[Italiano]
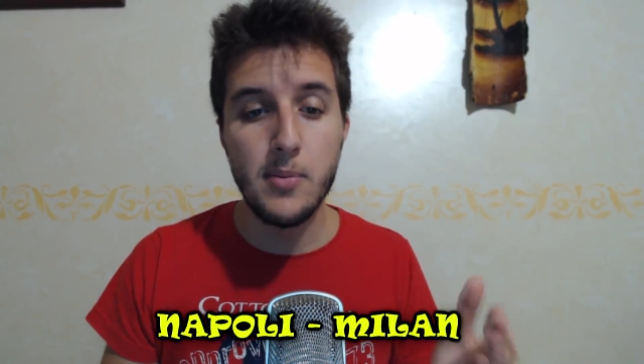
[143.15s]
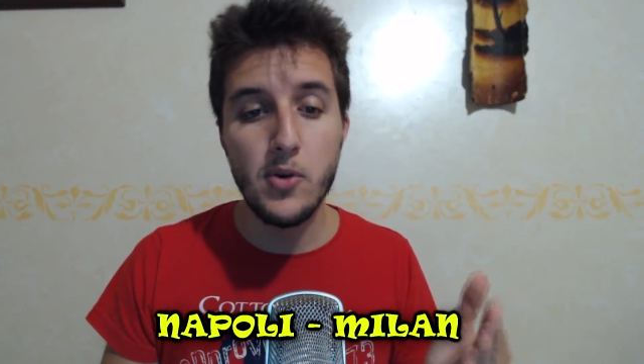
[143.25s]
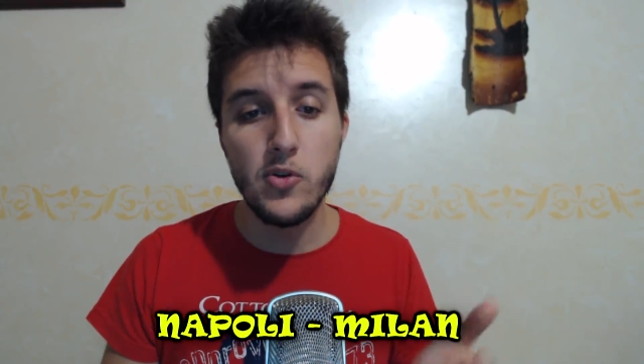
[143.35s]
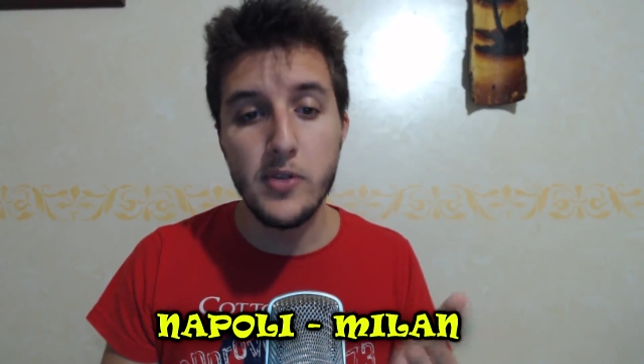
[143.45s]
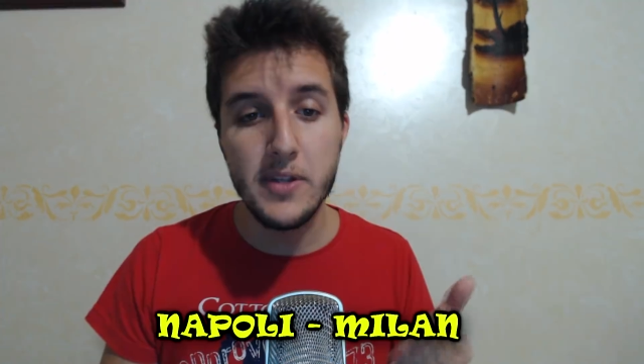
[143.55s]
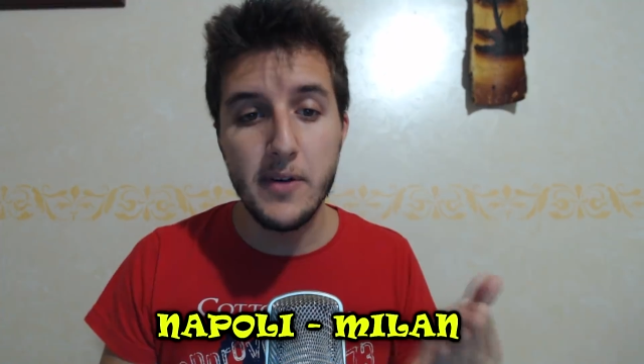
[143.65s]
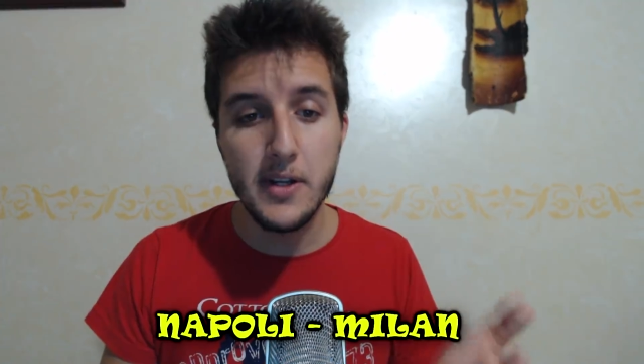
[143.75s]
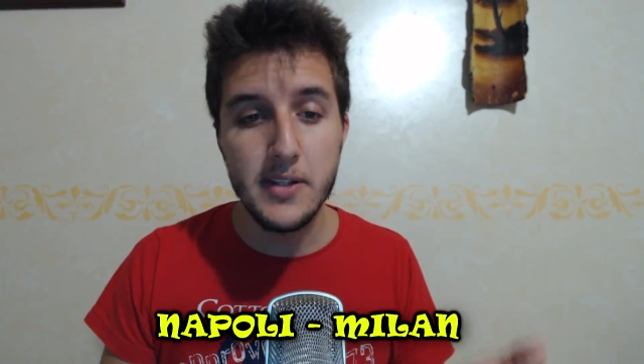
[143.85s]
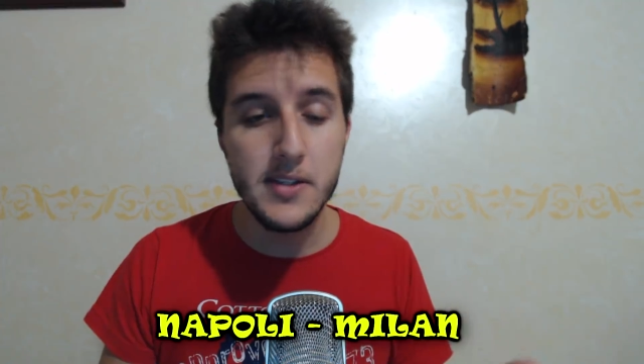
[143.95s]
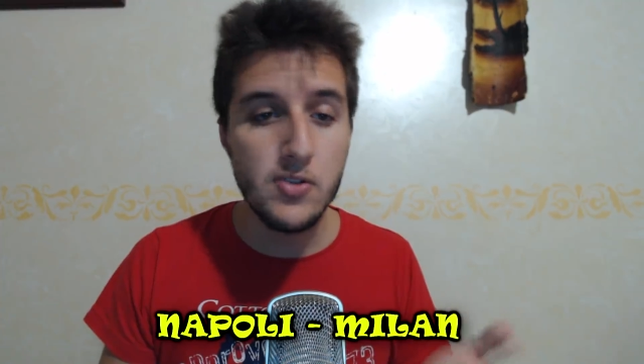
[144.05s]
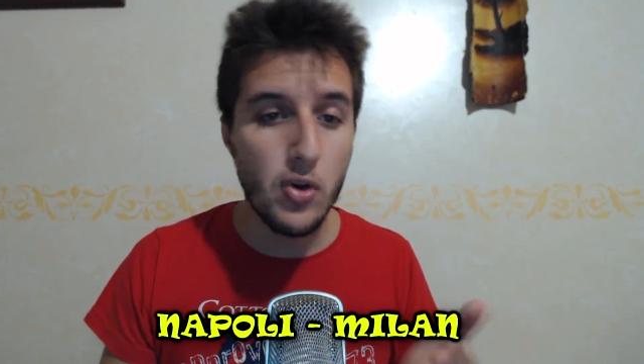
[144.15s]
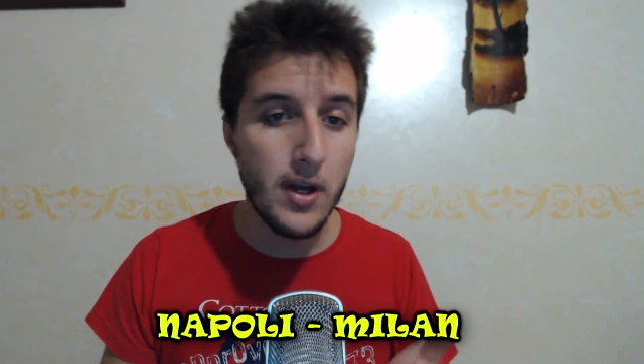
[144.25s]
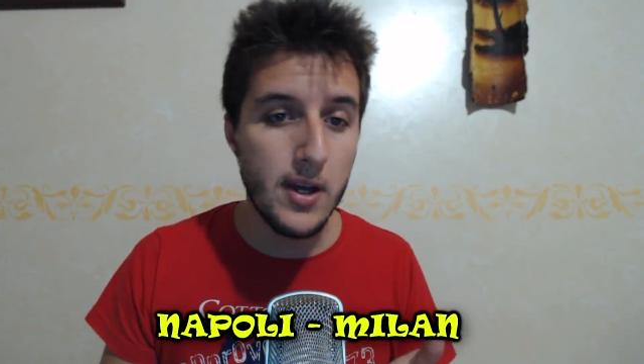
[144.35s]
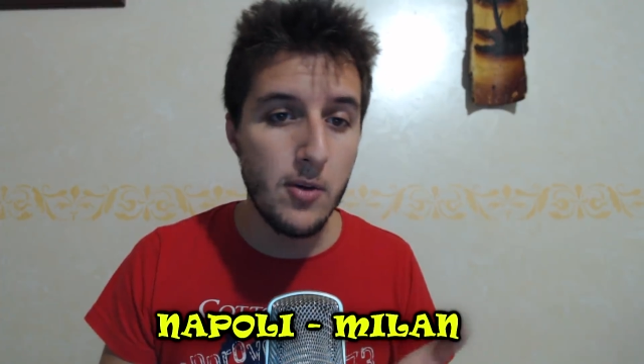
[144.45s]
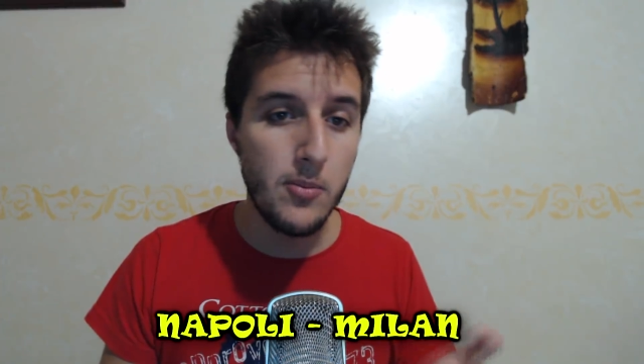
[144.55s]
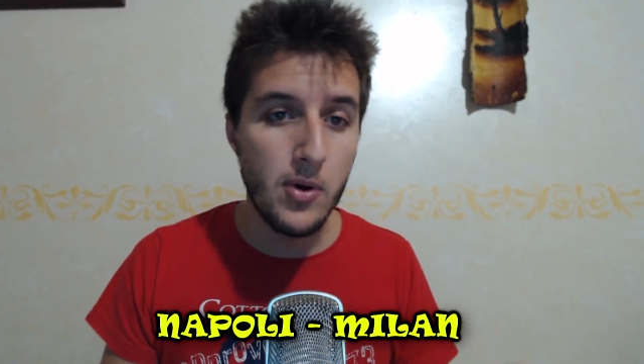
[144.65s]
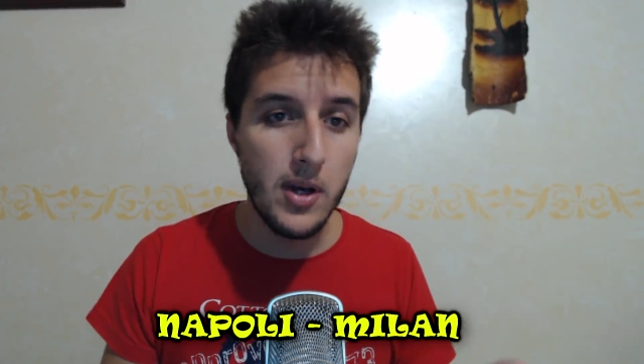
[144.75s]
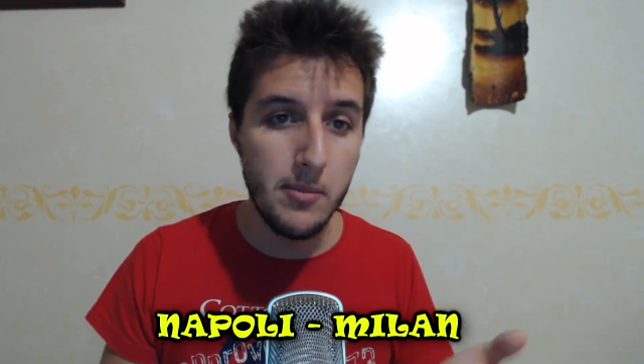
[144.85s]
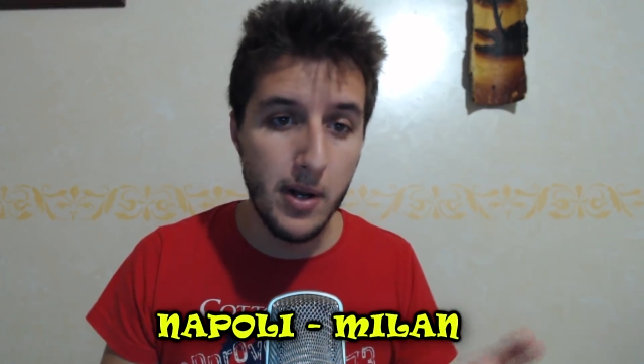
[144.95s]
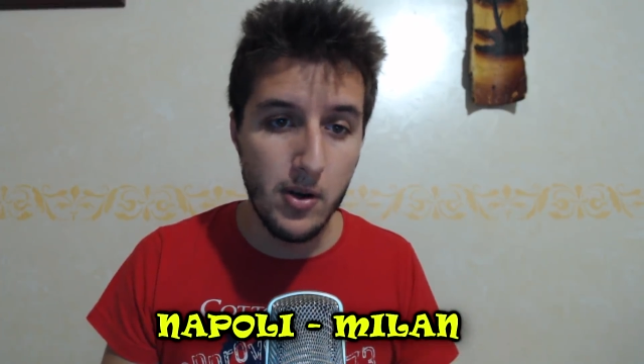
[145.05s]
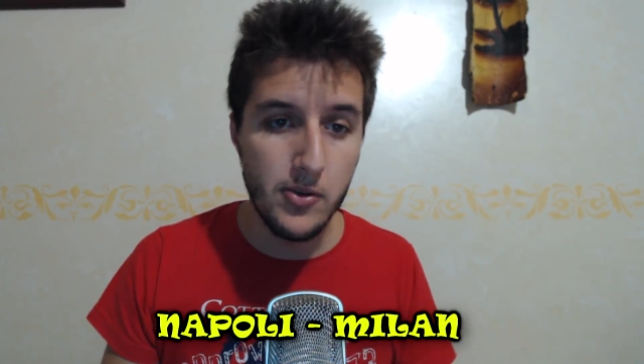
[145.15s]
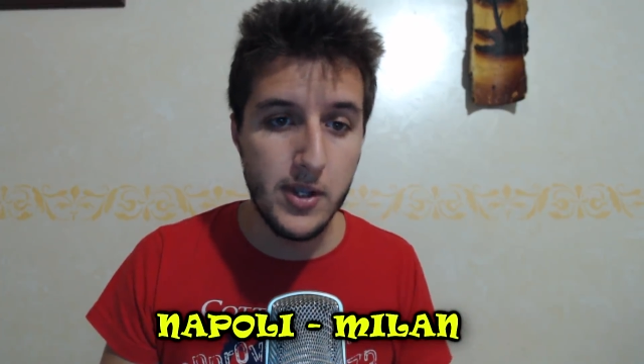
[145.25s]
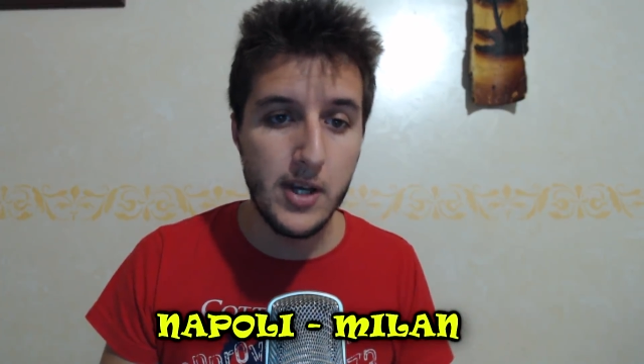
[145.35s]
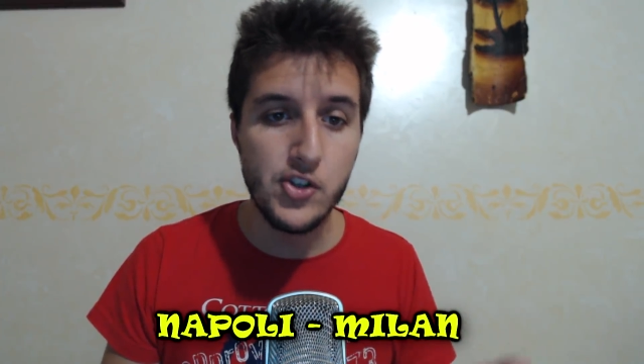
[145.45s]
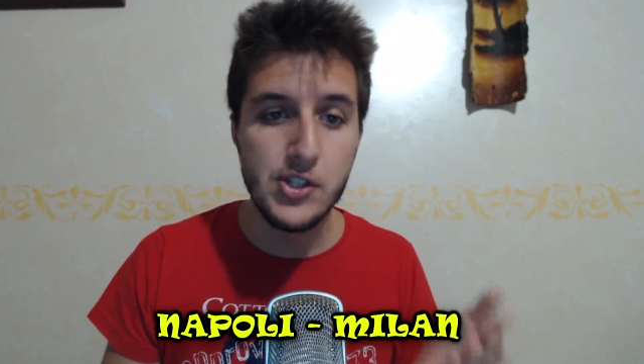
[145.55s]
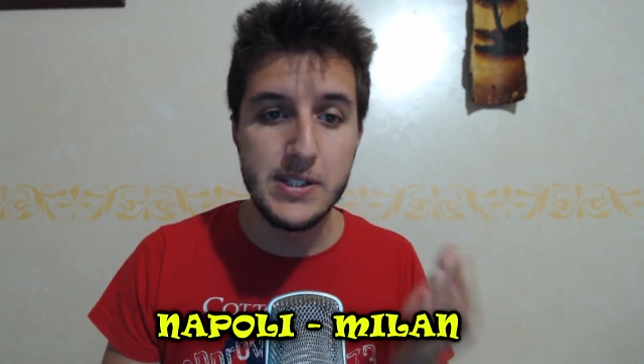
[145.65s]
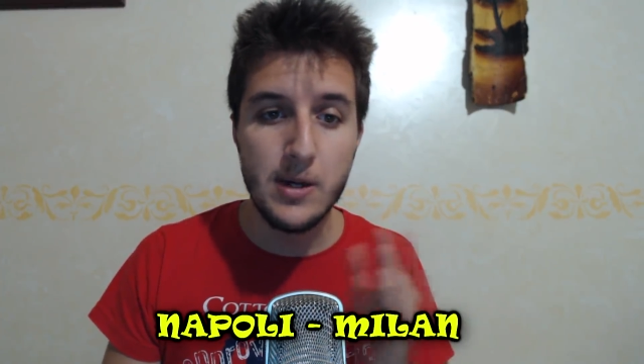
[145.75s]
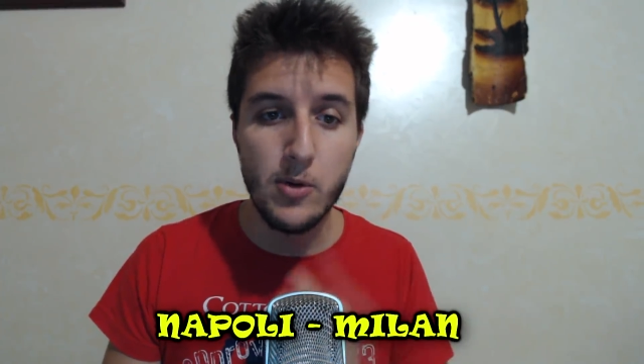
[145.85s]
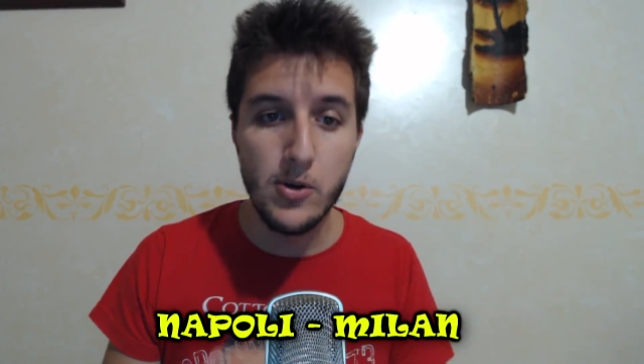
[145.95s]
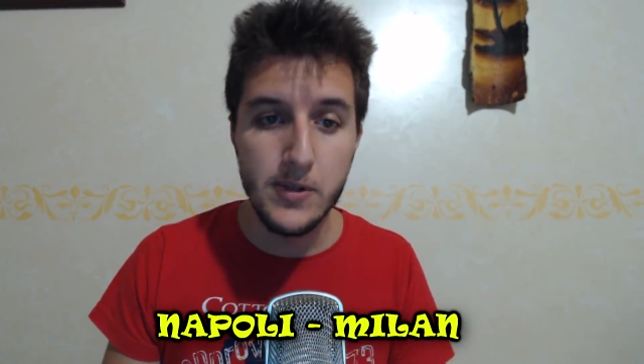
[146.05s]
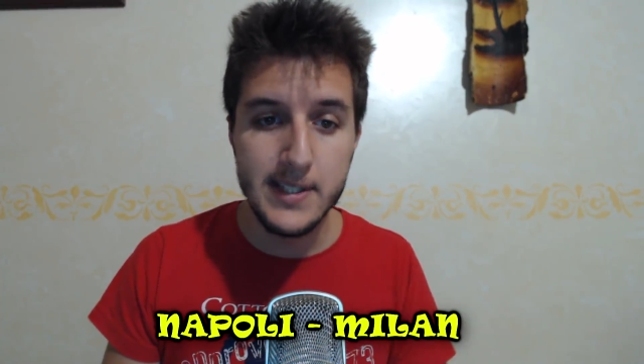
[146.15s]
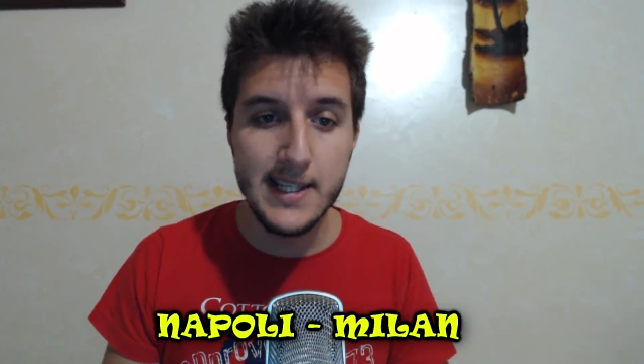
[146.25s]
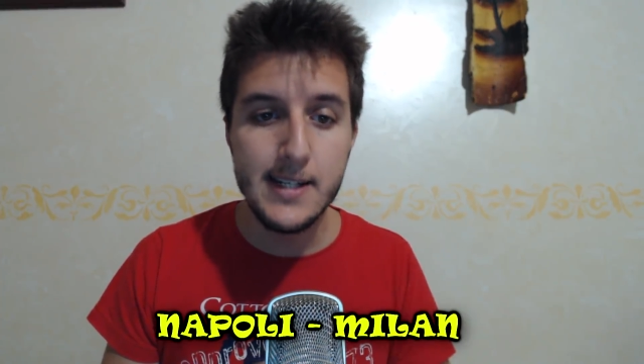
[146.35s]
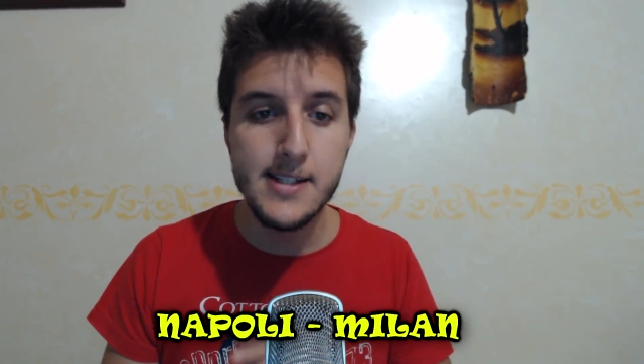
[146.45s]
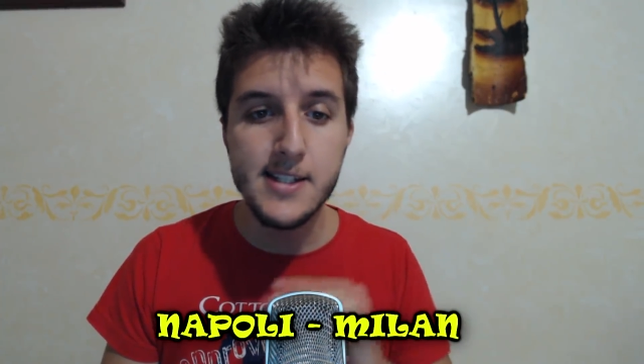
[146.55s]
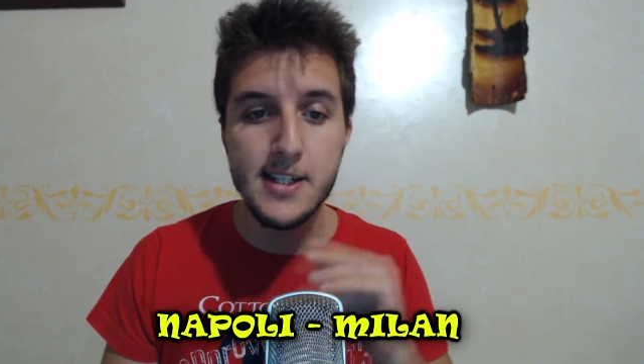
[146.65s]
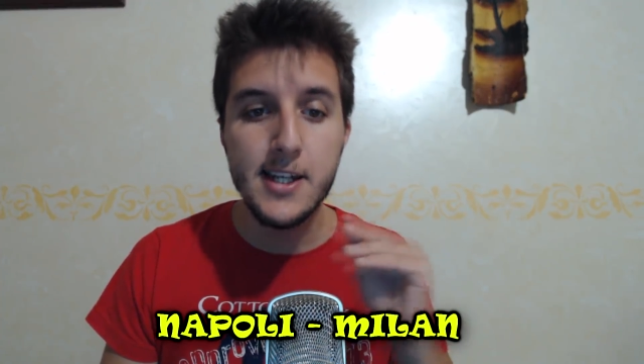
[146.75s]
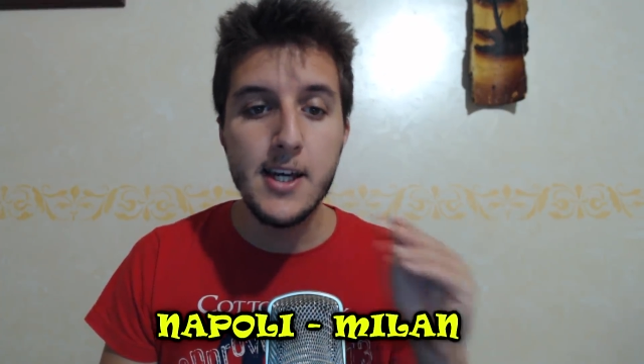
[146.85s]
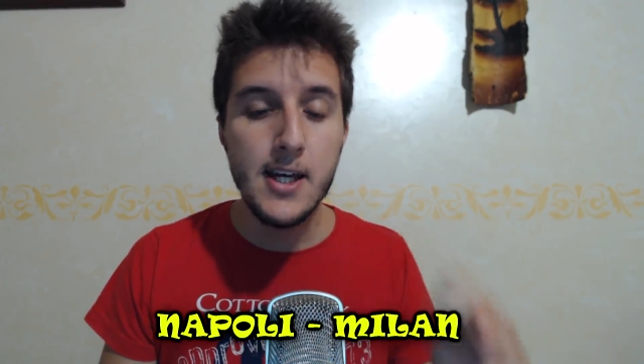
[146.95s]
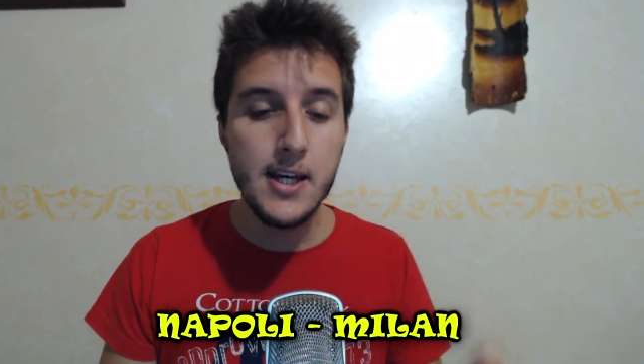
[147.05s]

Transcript: però dovete fare attenzione anche un po' ai ballottaggi, sia quello di Zelinski